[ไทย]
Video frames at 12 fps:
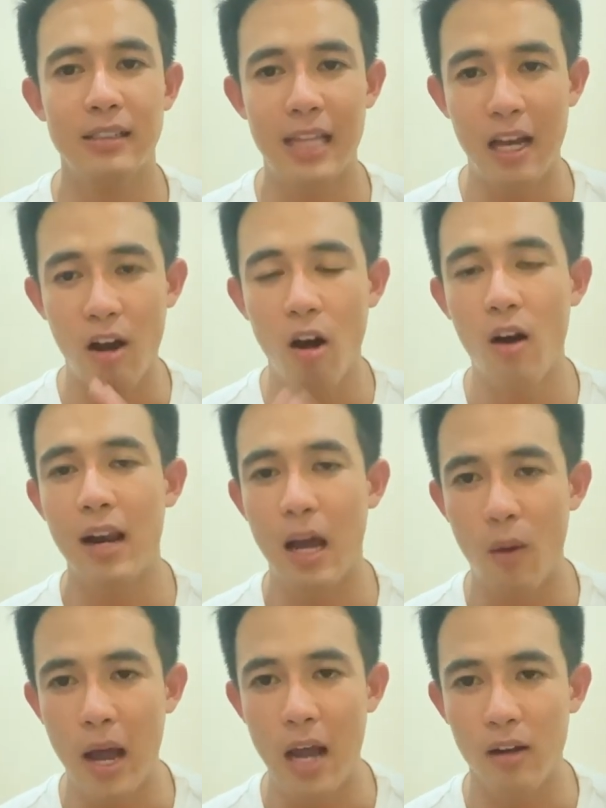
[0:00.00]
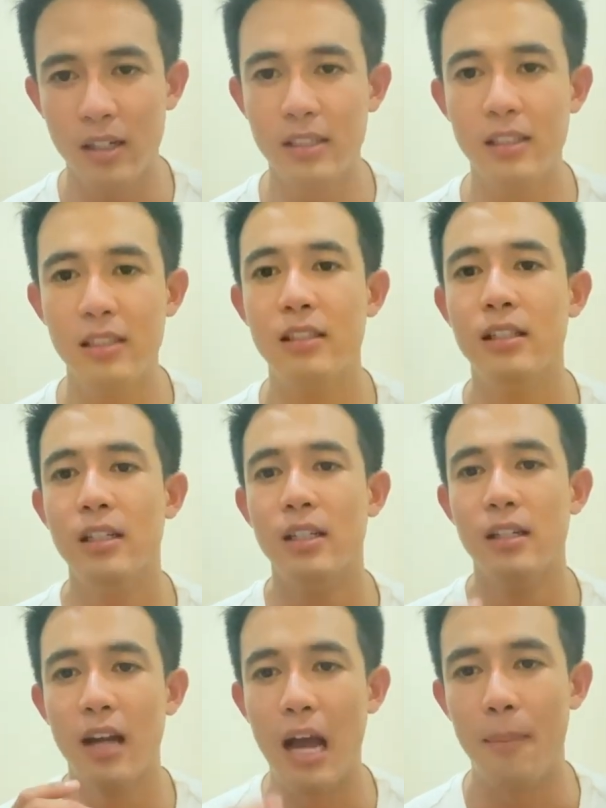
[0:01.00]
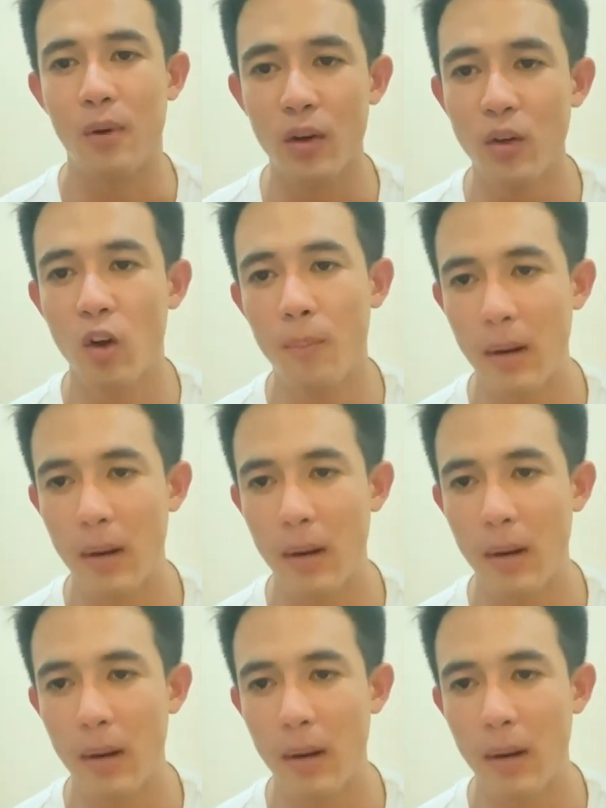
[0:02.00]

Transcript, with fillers: แจ้งข้อกล่าวหาก็คือ ขับรถโดย